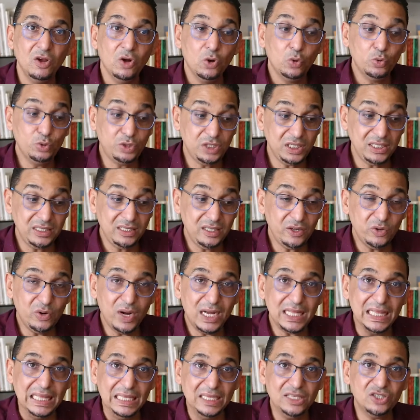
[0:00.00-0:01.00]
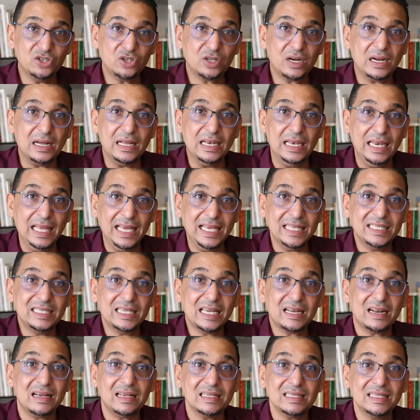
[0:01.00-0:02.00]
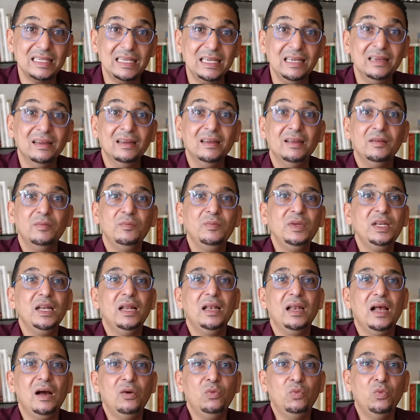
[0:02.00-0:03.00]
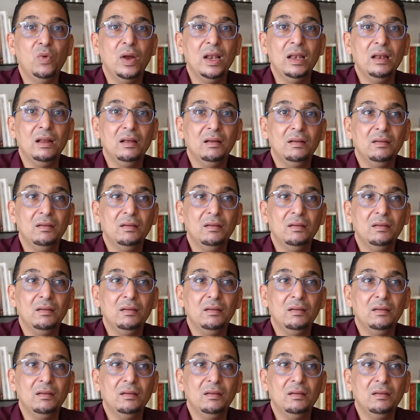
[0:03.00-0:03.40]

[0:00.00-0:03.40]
وتيديروا هذا الاجراء الاحترازي من الاول